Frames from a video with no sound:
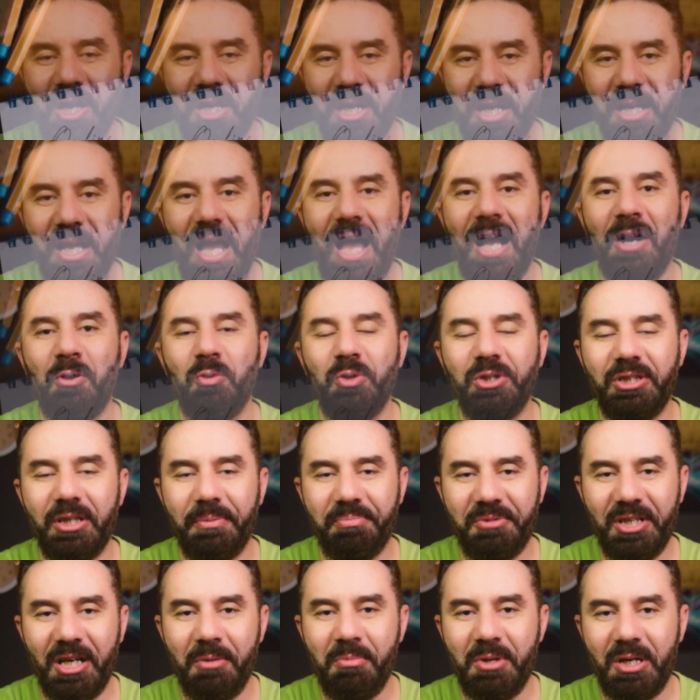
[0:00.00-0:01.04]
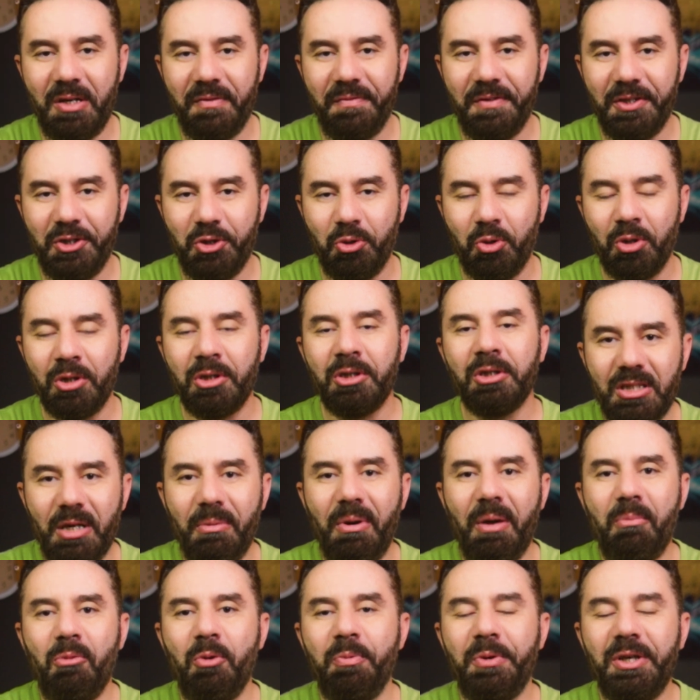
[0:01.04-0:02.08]
وهيريحك وانت بتعمل الفيديو
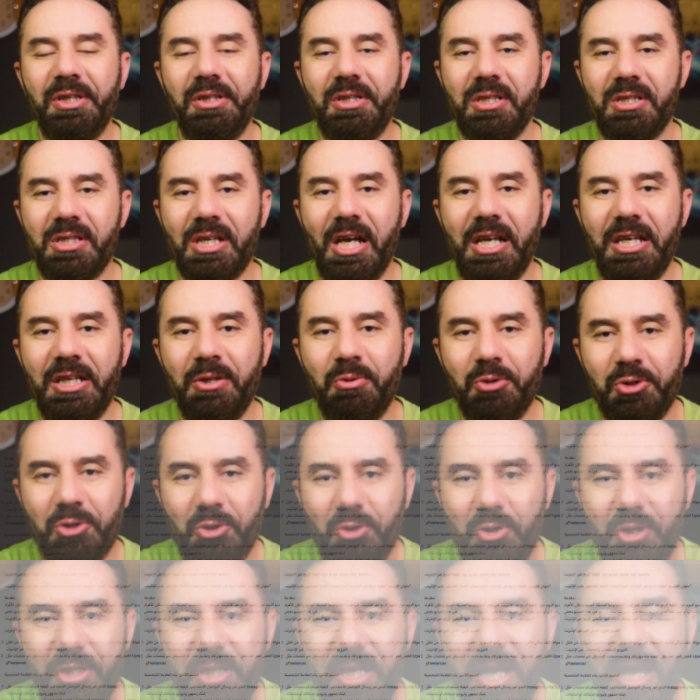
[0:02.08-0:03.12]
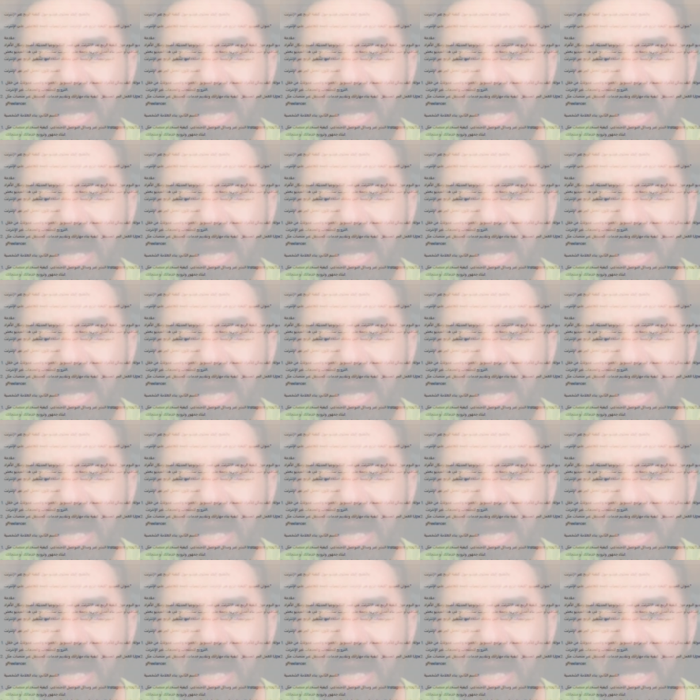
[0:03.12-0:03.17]
طبعا ممكن تسالني وتقول